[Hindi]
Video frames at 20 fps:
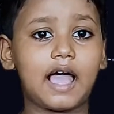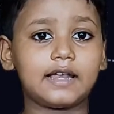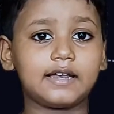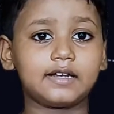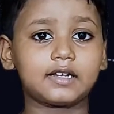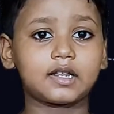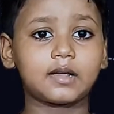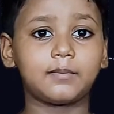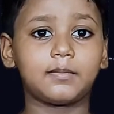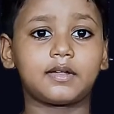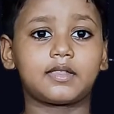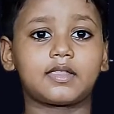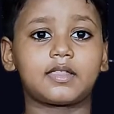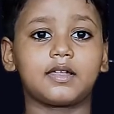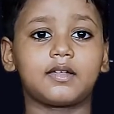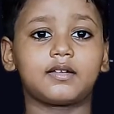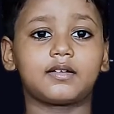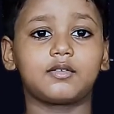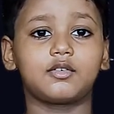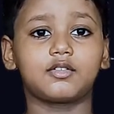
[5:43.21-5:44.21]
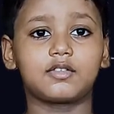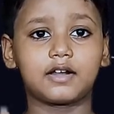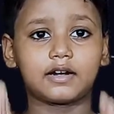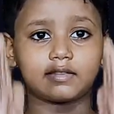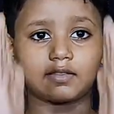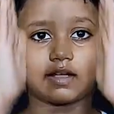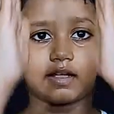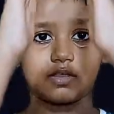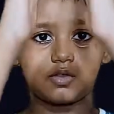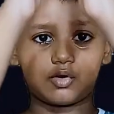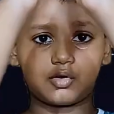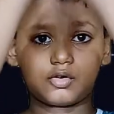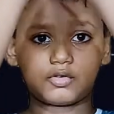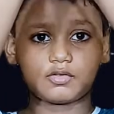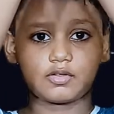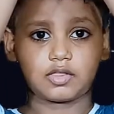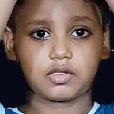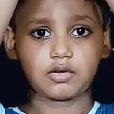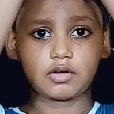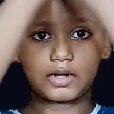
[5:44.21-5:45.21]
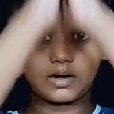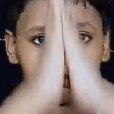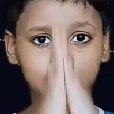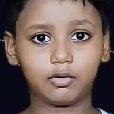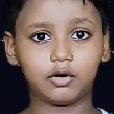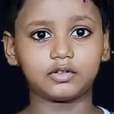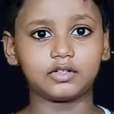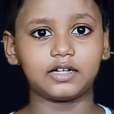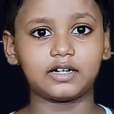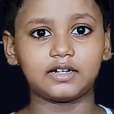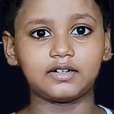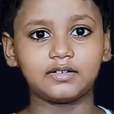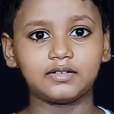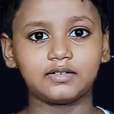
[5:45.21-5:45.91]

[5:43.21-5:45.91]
आइलैंड के बीच से गुजरते हैं दोनों देशों का बॉर्डर